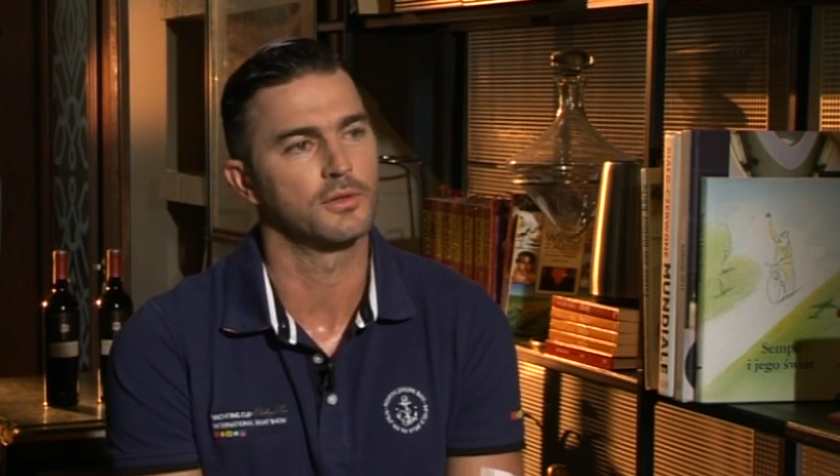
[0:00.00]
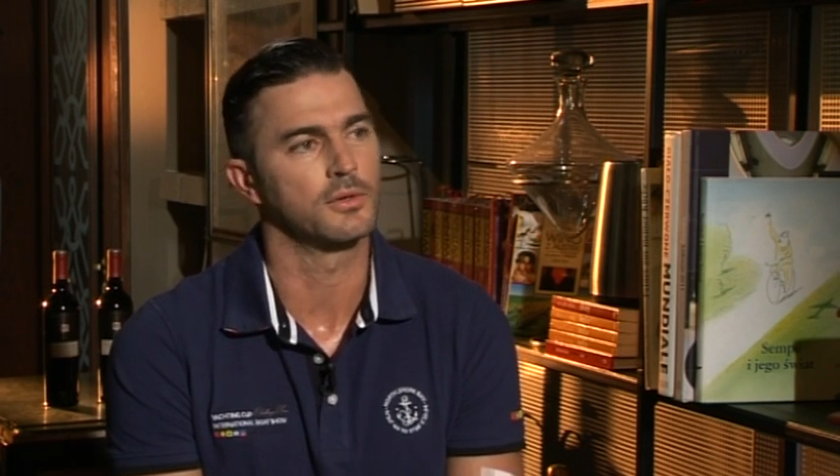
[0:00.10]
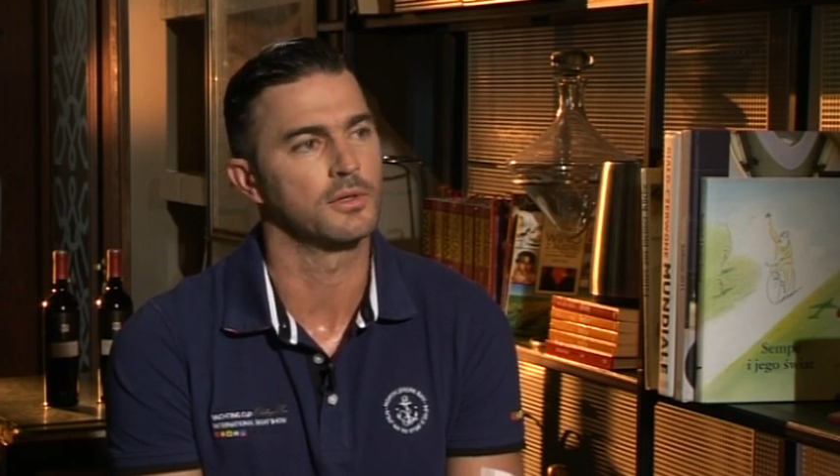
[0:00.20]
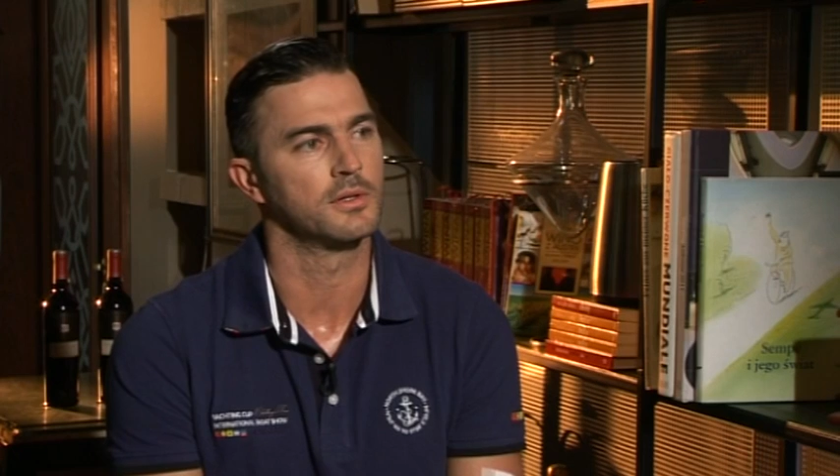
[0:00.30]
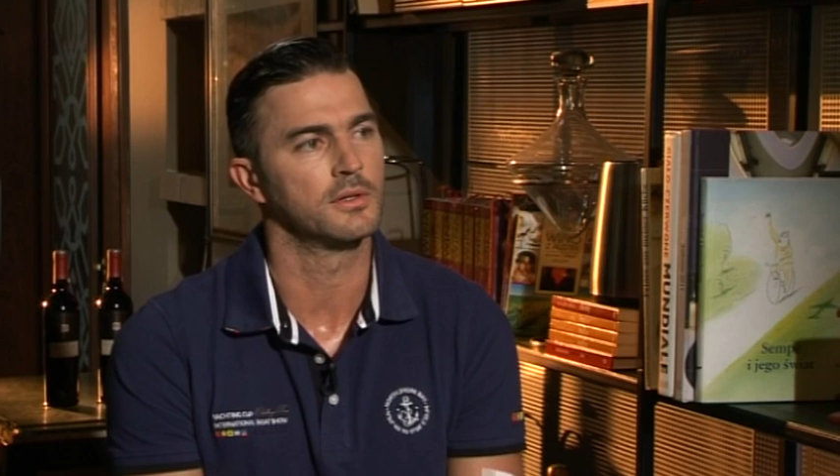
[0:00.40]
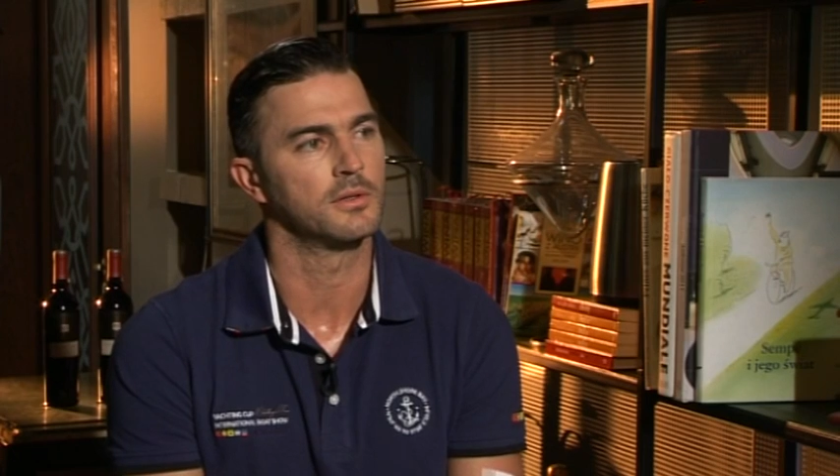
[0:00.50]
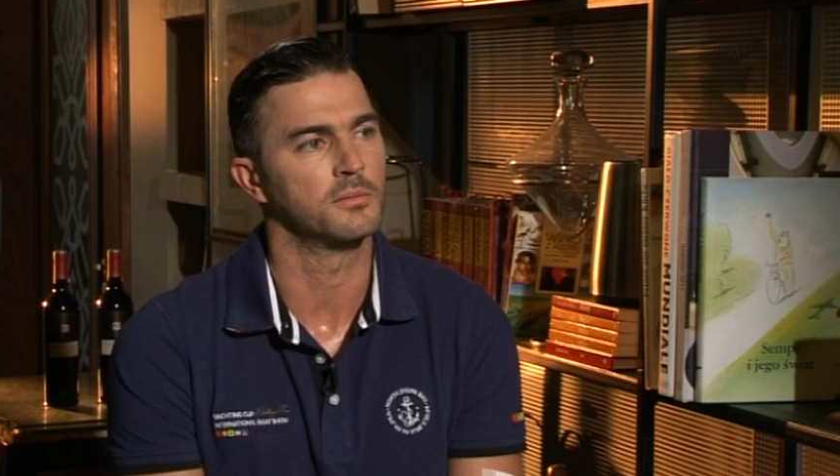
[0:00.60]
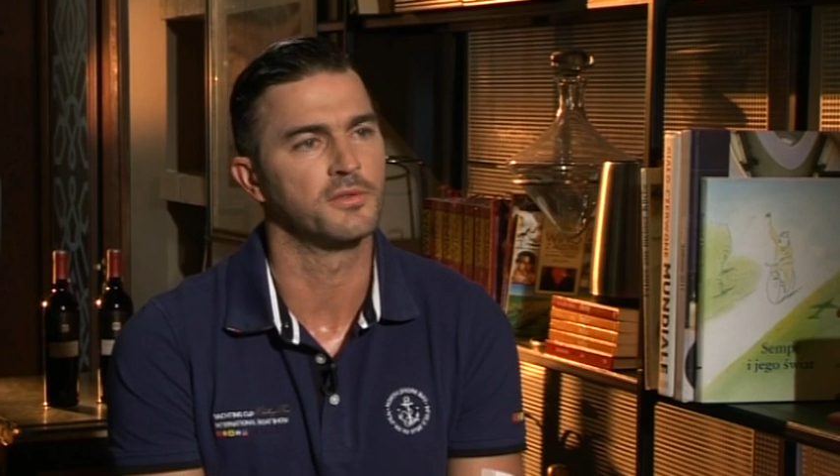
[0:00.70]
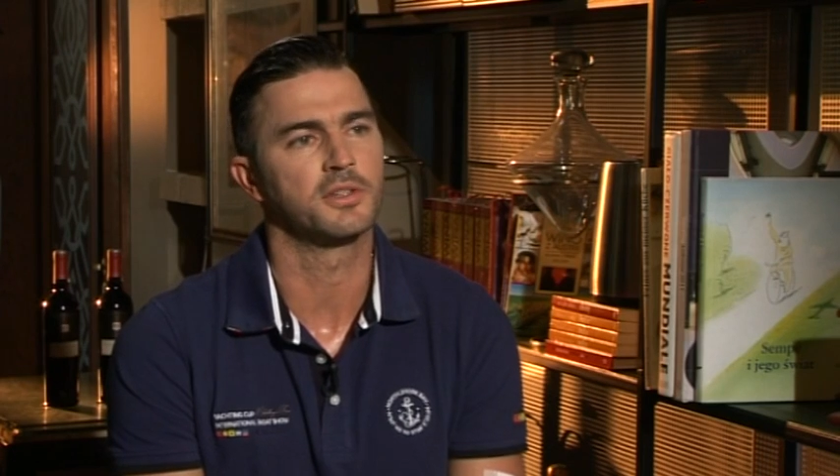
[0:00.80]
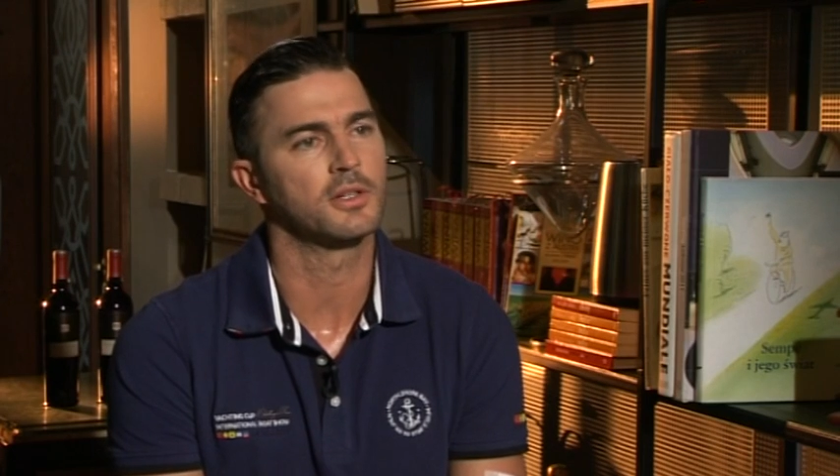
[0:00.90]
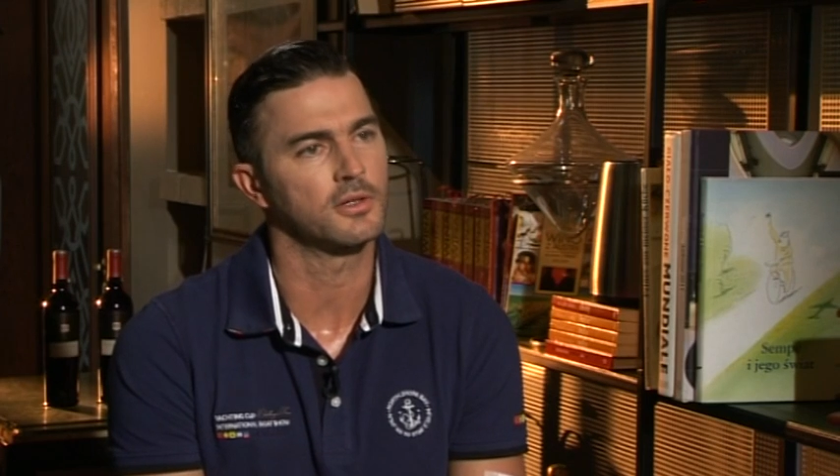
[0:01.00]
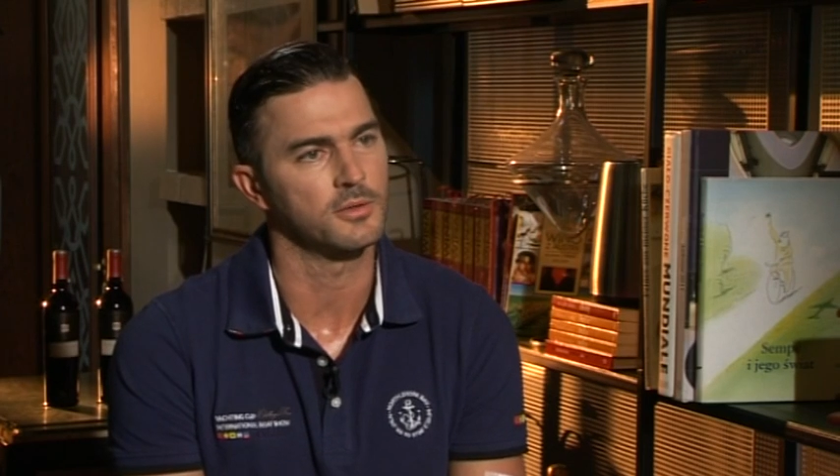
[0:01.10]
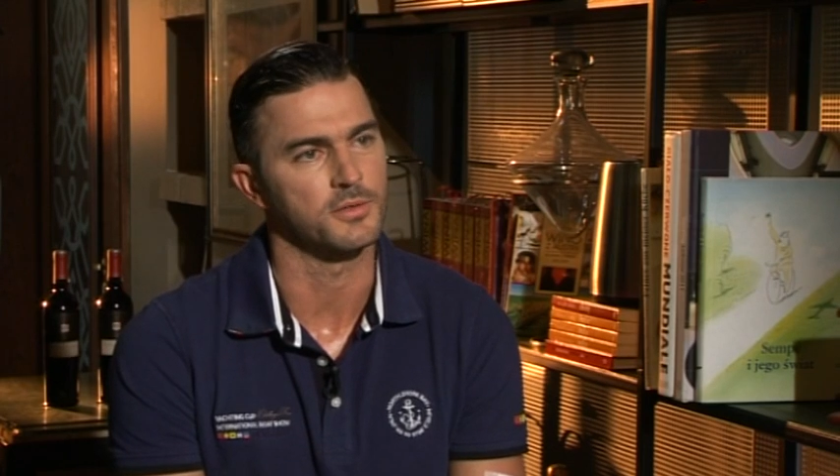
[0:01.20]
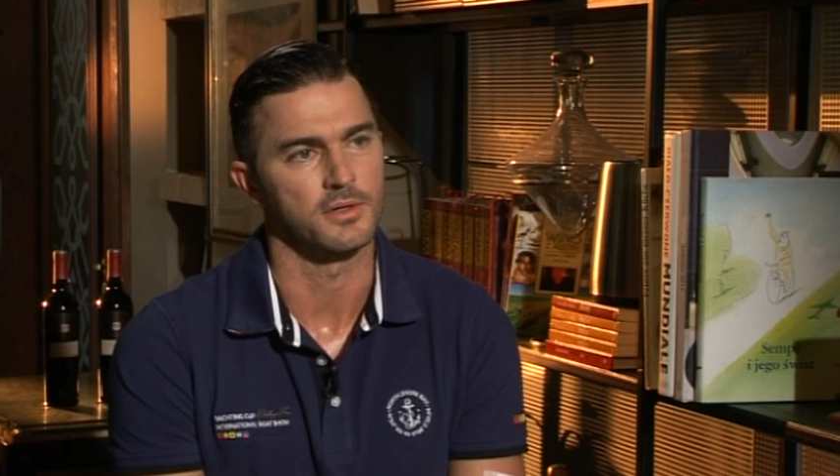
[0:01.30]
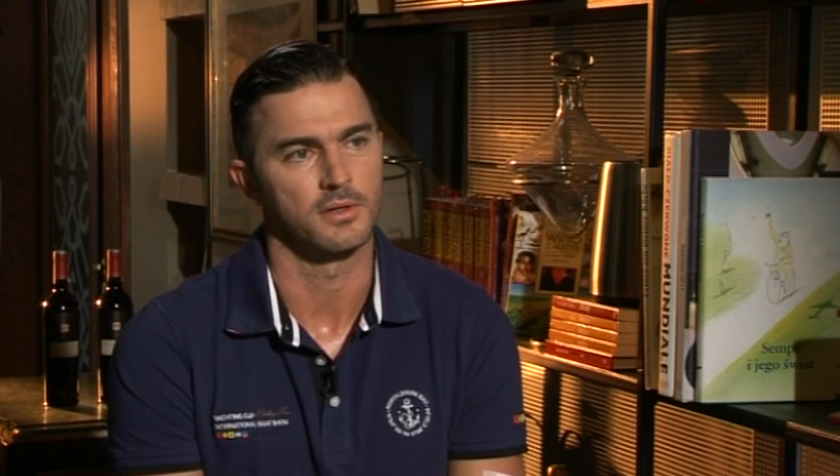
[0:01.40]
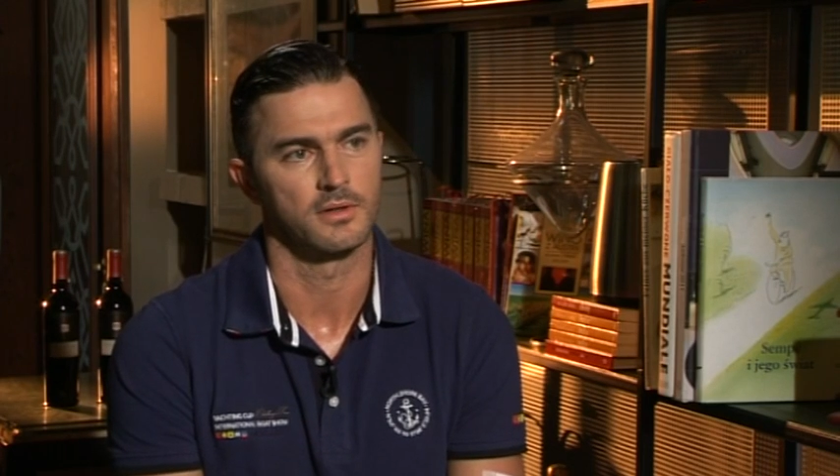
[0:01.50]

który mówi tylko dobrze.